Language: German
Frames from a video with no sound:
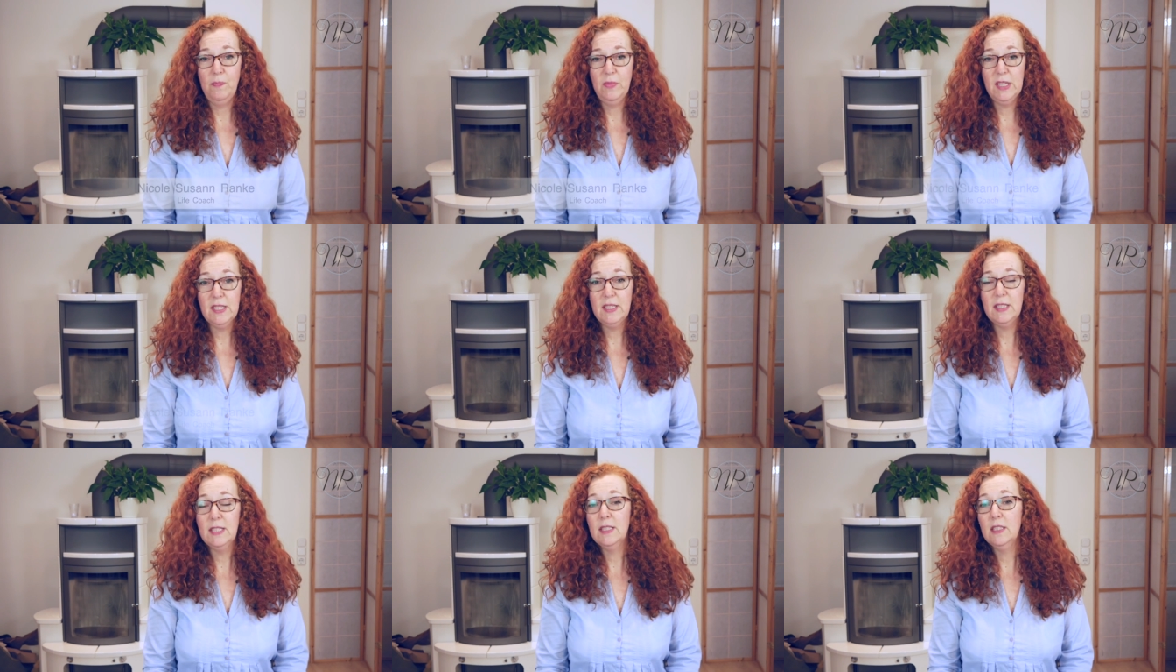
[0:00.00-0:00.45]

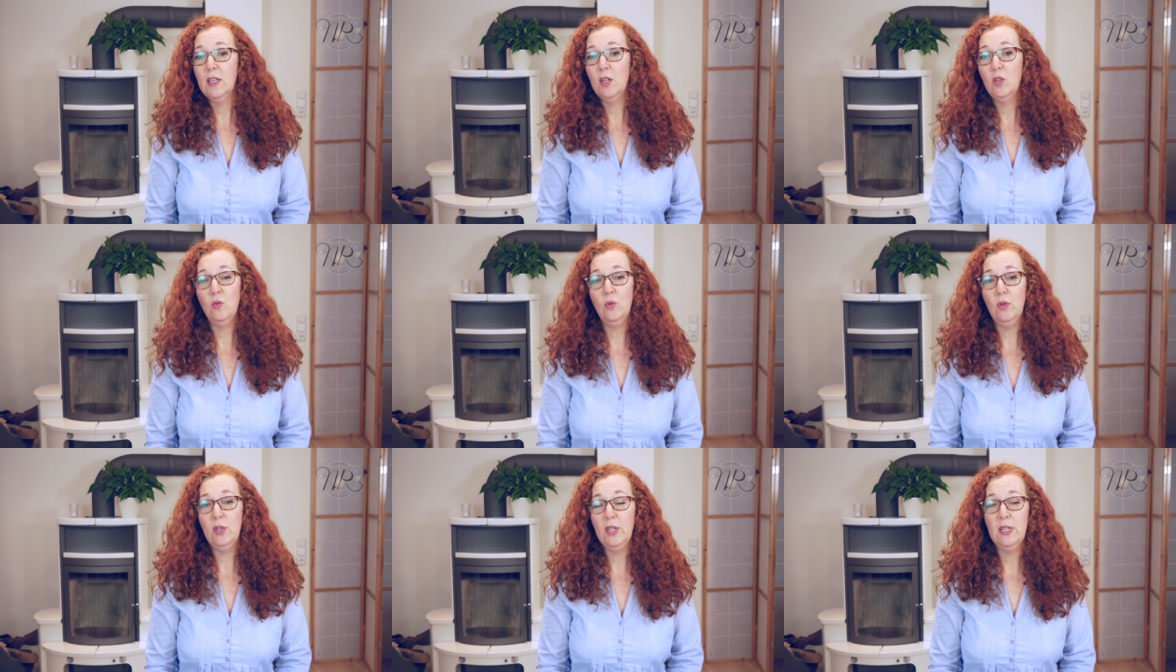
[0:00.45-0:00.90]
Jetzt ist
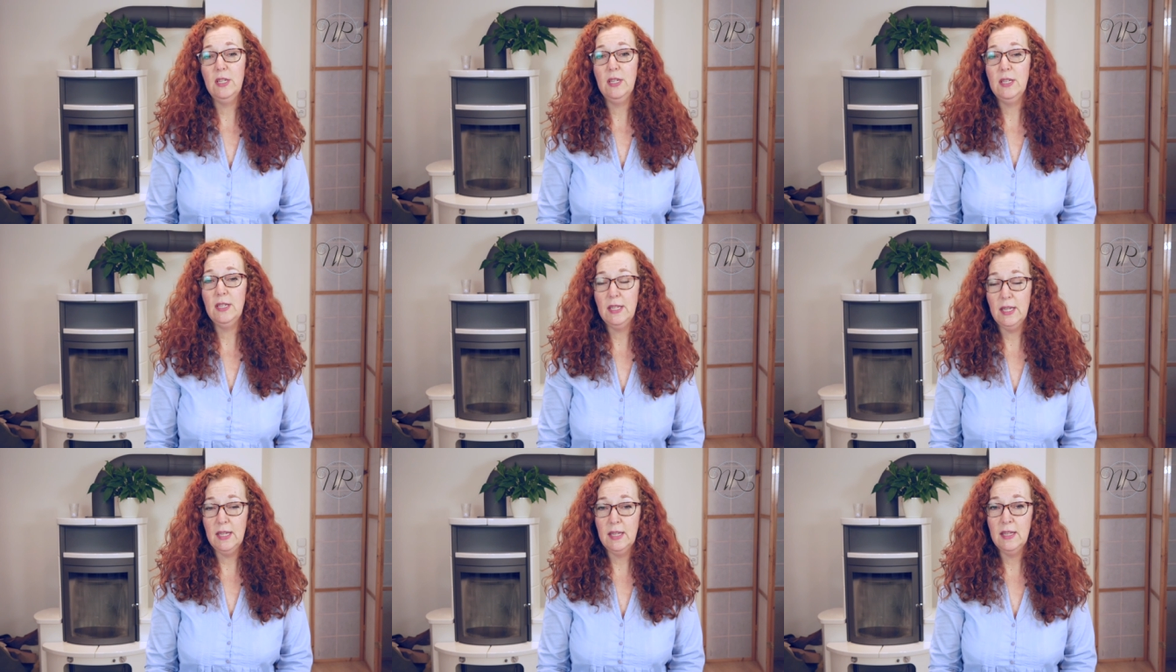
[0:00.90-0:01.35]
natürlich
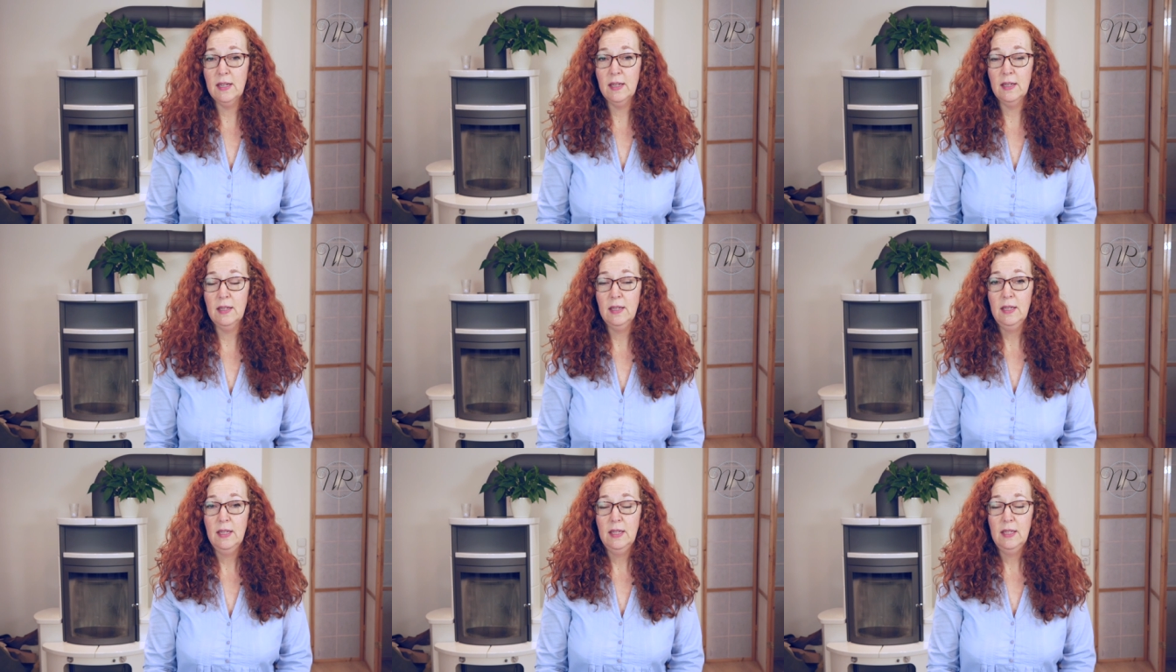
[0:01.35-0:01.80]
nicht
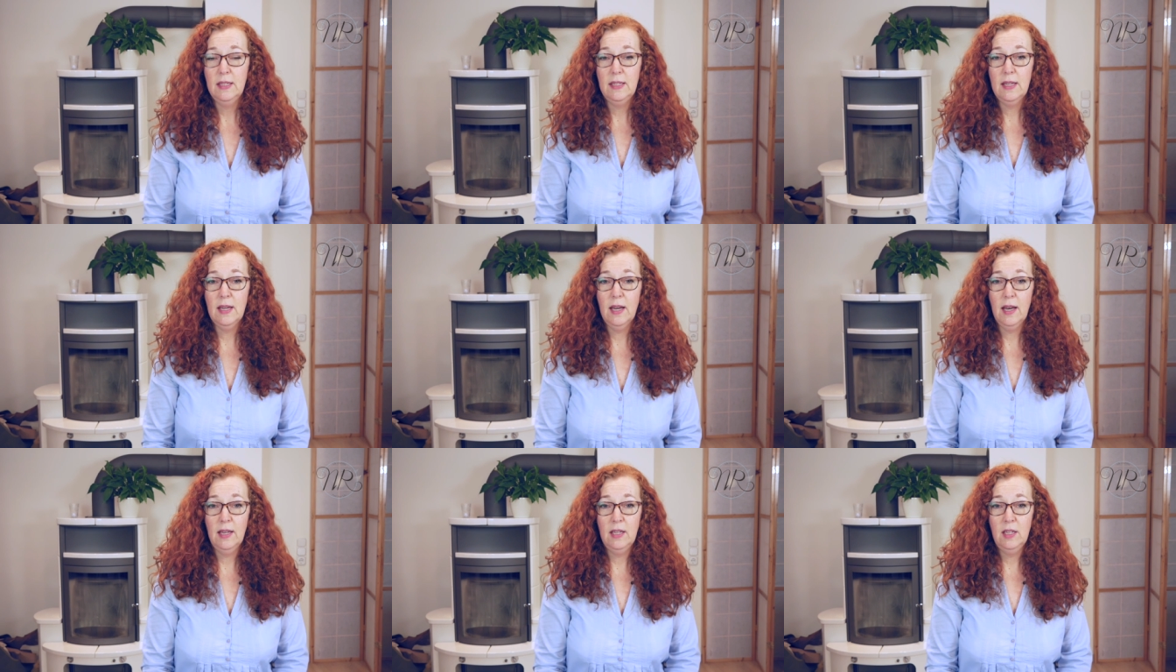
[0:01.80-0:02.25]
jeder,
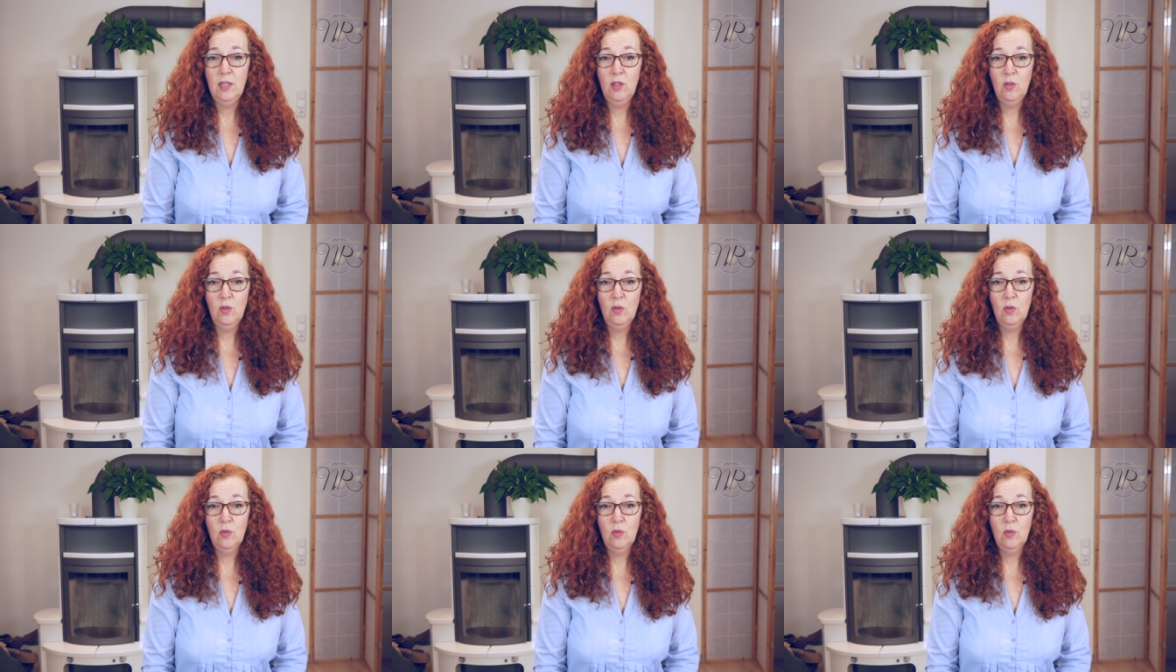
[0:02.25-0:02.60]
der ein